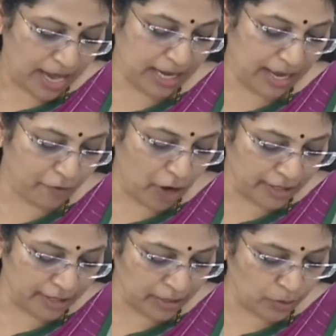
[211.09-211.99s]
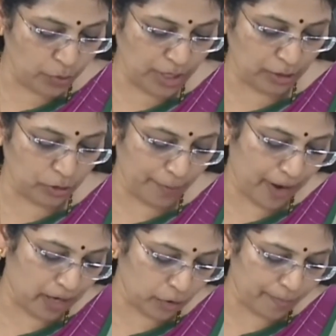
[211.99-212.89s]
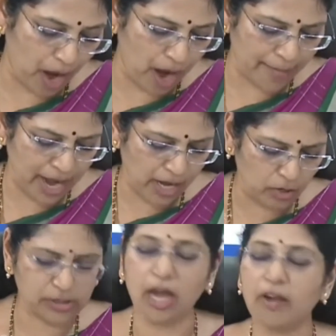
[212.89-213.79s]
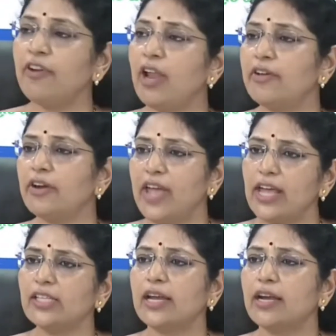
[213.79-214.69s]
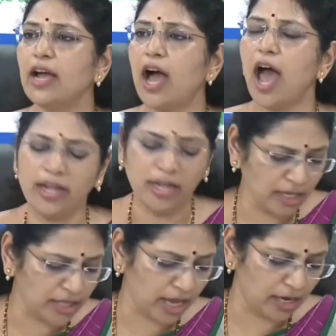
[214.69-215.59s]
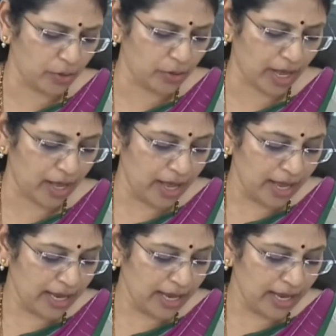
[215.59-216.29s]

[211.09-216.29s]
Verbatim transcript: అలాగే వంట నూనెలతో పాటు పామాయిలు సన్ఫ్లవర్ వేరుశనగ అన్ని ధరలు కూడా